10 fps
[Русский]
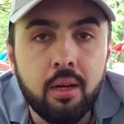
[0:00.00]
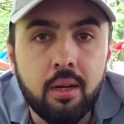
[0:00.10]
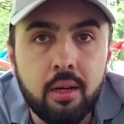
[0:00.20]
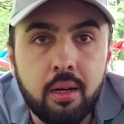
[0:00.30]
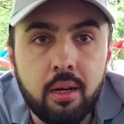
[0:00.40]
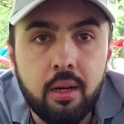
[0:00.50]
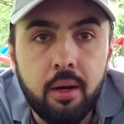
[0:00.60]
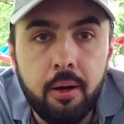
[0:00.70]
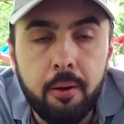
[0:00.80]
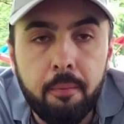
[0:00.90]

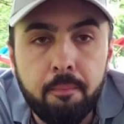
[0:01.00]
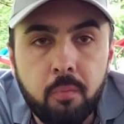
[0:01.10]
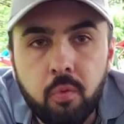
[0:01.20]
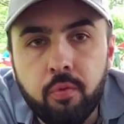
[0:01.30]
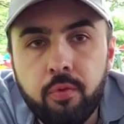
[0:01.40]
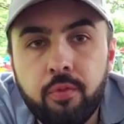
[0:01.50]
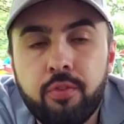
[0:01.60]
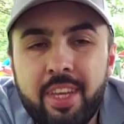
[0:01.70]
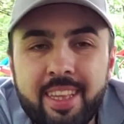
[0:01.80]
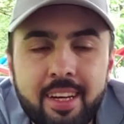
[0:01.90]
Ну,
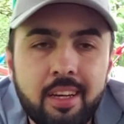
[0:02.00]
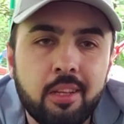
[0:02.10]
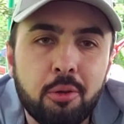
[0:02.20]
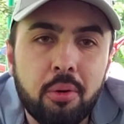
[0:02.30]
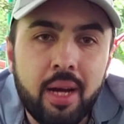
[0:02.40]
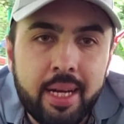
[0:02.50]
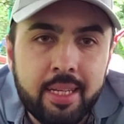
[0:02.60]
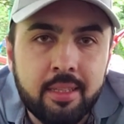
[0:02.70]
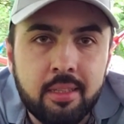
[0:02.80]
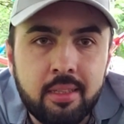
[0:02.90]
в Китае
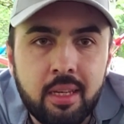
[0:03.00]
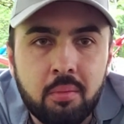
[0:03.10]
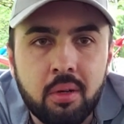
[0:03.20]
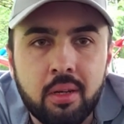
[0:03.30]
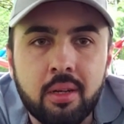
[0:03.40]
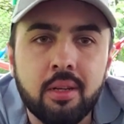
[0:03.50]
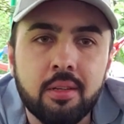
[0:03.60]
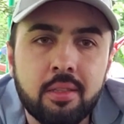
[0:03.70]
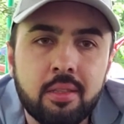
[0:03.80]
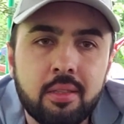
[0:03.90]
другая
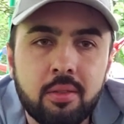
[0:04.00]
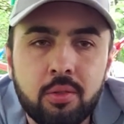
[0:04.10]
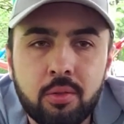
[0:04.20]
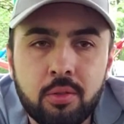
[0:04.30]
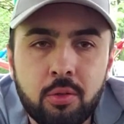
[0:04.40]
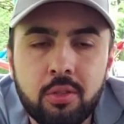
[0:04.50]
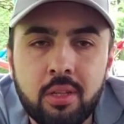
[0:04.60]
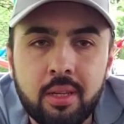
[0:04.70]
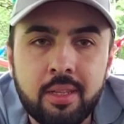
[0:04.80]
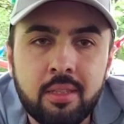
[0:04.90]
система,
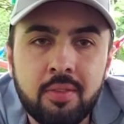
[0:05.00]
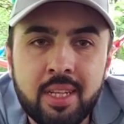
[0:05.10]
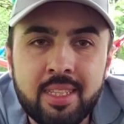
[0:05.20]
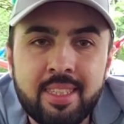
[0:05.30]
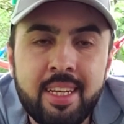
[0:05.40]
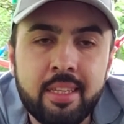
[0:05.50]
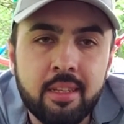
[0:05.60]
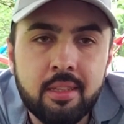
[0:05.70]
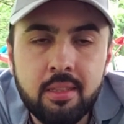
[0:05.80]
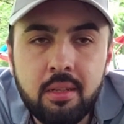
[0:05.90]
созданная из
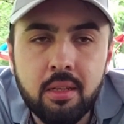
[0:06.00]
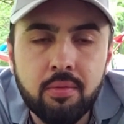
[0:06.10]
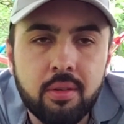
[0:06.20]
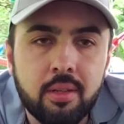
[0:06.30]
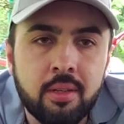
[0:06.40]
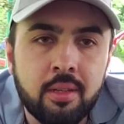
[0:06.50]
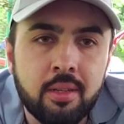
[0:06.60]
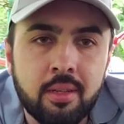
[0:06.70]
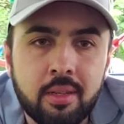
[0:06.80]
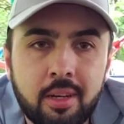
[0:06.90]
12-летних циклов,
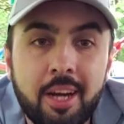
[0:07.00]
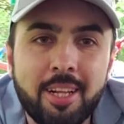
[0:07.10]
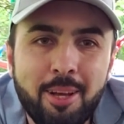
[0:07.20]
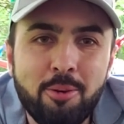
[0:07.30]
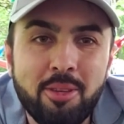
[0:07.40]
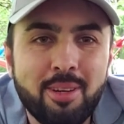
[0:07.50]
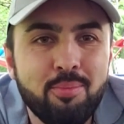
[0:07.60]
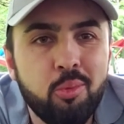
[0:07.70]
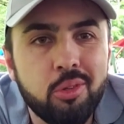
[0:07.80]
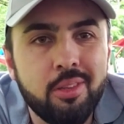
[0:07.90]
Э, как-то у
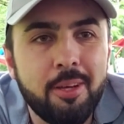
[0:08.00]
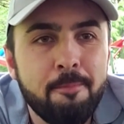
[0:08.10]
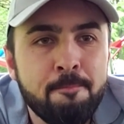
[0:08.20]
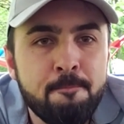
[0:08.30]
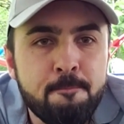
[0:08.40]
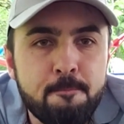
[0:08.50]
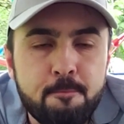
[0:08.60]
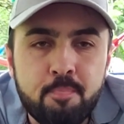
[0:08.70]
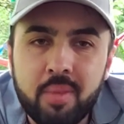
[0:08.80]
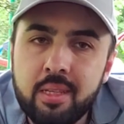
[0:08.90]
них модно,
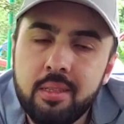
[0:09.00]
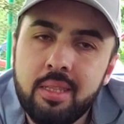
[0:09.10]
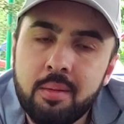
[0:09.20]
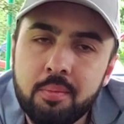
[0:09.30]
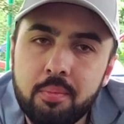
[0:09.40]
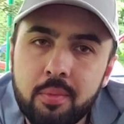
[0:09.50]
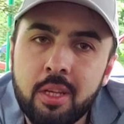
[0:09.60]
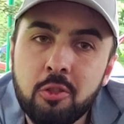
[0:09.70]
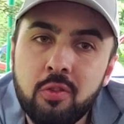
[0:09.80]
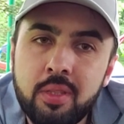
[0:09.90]
систем,
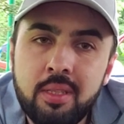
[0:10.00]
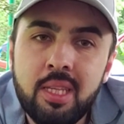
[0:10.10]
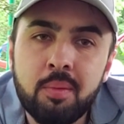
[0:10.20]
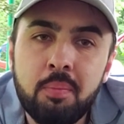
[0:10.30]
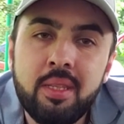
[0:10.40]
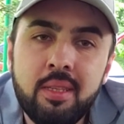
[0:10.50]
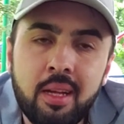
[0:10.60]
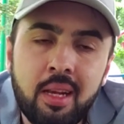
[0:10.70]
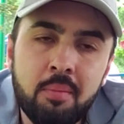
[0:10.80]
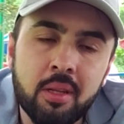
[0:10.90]
на основе системы
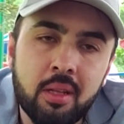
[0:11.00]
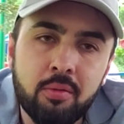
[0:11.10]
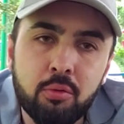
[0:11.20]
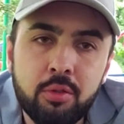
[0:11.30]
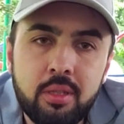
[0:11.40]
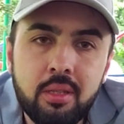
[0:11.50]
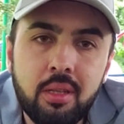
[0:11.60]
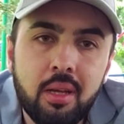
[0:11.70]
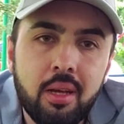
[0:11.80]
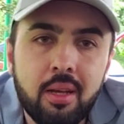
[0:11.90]
пяти элементов
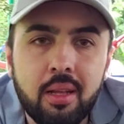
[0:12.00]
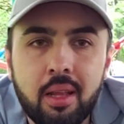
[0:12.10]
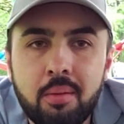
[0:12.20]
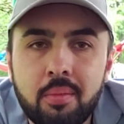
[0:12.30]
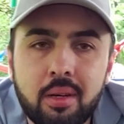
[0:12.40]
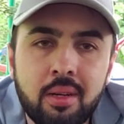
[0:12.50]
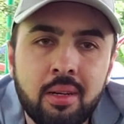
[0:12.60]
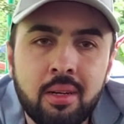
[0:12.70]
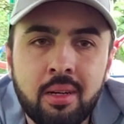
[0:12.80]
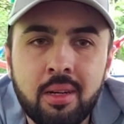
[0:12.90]
УСИН, там
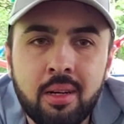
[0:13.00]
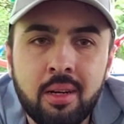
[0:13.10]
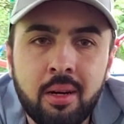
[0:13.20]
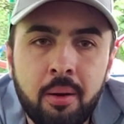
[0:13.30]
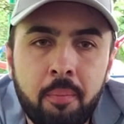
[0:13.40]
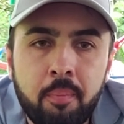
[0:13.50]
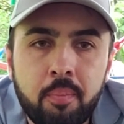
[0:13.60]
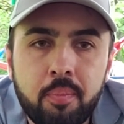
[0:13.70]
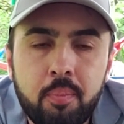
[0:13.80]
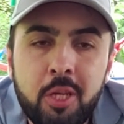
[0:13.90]
э,
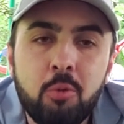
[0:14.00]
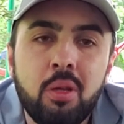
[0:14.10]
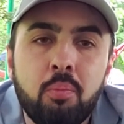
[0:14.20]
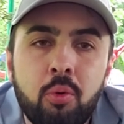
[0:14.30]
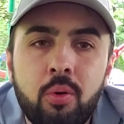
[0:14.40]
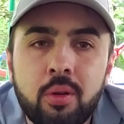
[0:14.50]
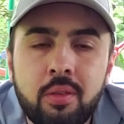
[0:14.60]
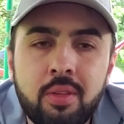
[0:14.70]
периоды по